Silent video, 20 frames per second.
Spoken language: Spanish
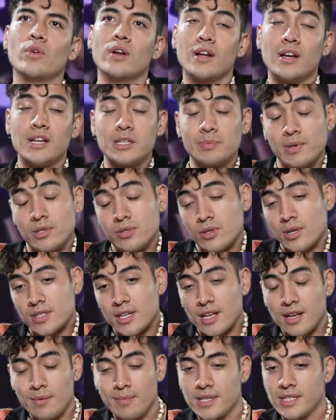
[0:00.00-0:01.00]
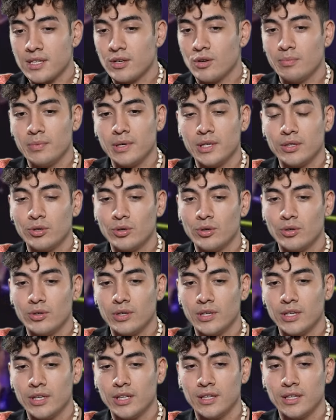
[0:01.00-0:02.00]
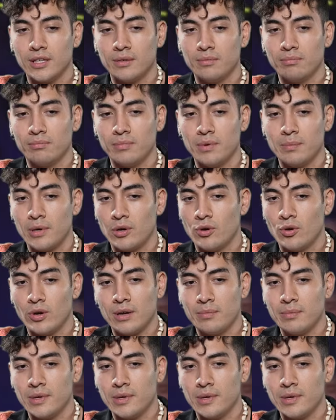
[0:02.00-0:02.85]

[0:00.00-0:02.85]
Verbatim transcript: una de las personas que además se convirtió en, mi mejor